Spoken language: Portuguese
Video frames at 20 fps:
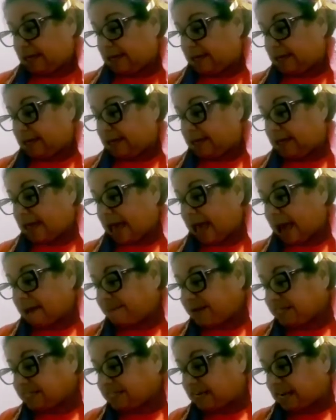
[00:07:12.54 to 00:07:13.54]
é, a
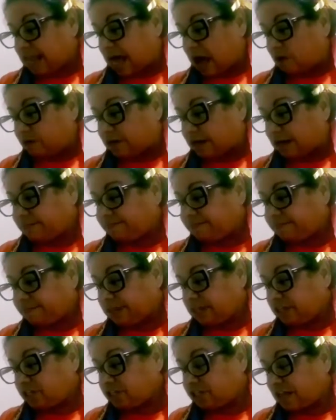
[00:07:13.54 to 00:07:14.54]
mãe de Laura
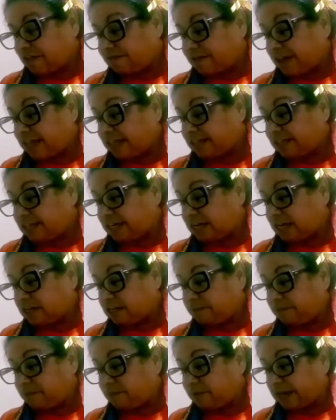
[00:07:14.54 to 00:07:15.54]
estava
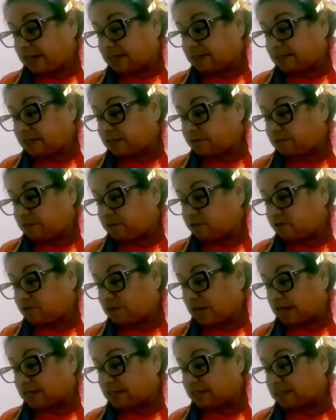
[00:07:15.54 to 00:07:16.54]
retirando impurezas
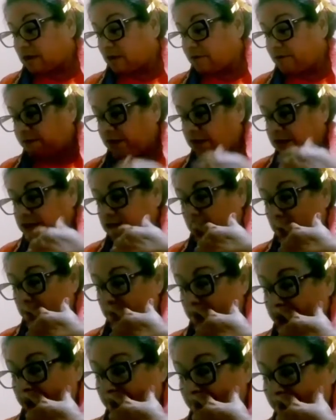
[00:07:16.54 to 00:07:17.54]
misturadas ao feijão
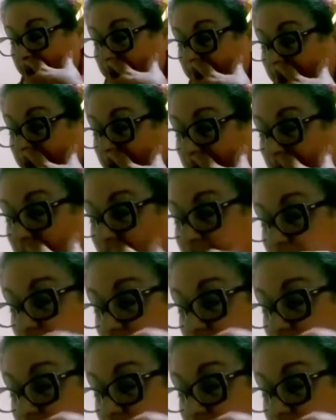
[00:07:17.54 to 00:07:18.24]
para prepará-lo para